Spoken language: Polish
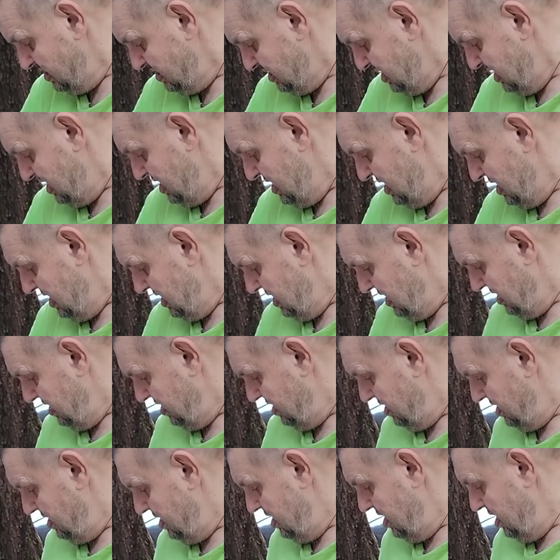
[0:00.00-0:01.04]
Po garach.
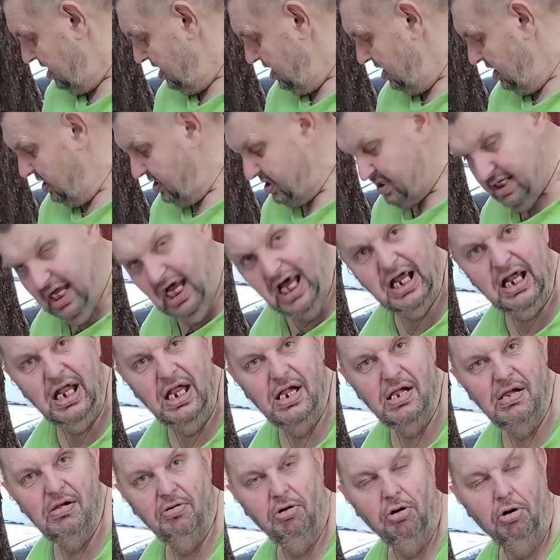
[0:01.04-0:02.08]
Tak,
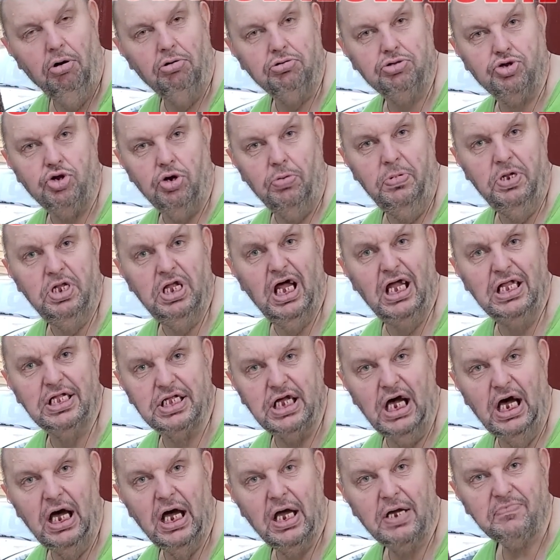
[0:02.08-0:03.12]
od komendanta
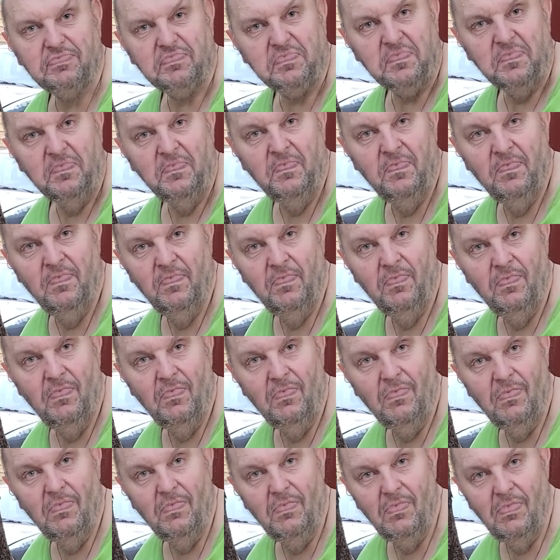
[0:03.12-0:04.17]

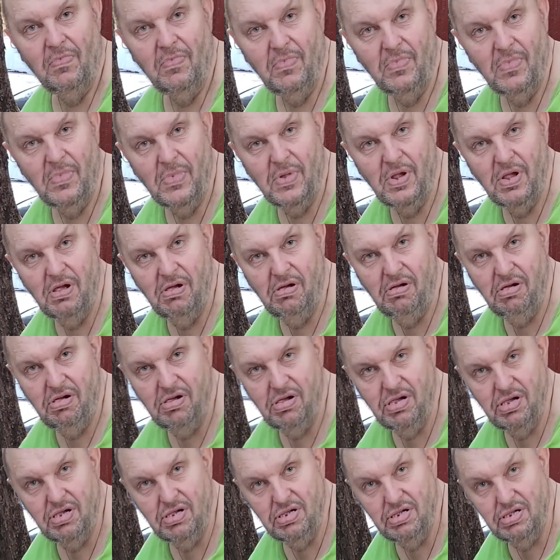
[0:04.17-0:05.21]
to pierwszy
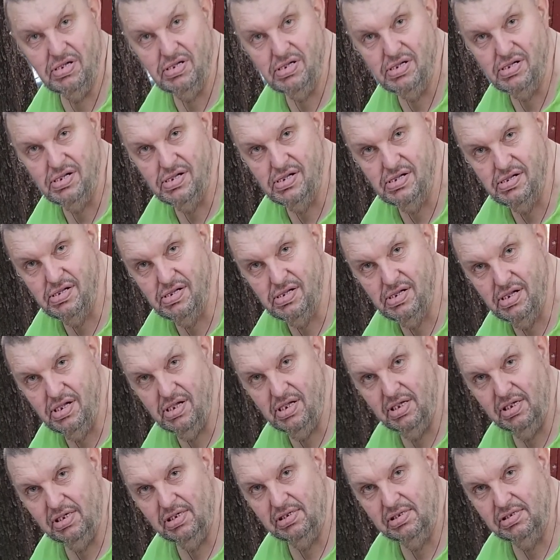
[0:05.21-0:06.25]
dostanie pewnie ten.
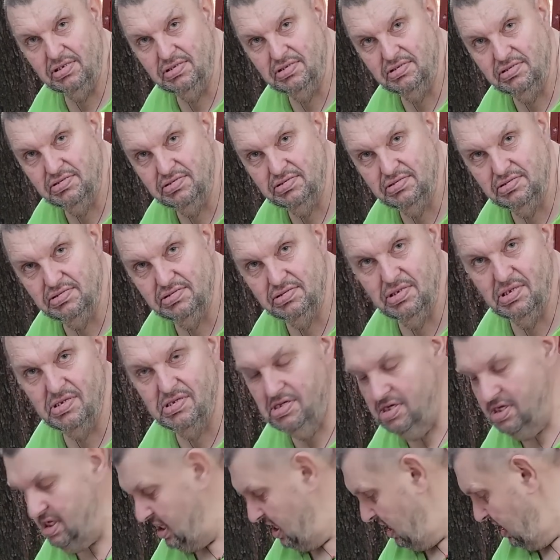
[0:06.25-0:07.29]
Jak to się
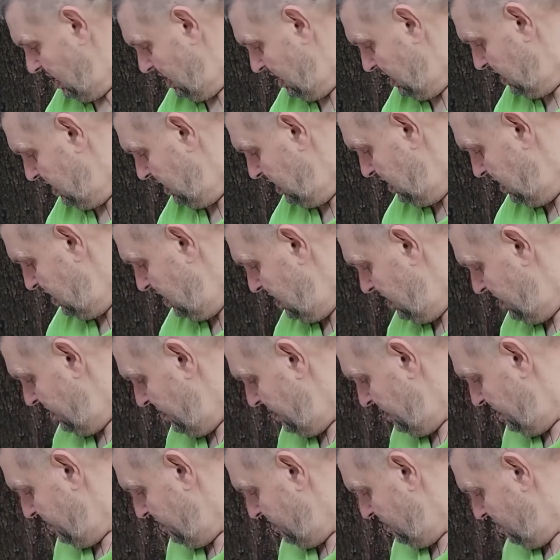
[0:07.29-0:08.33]
nazywa? Pouczenie.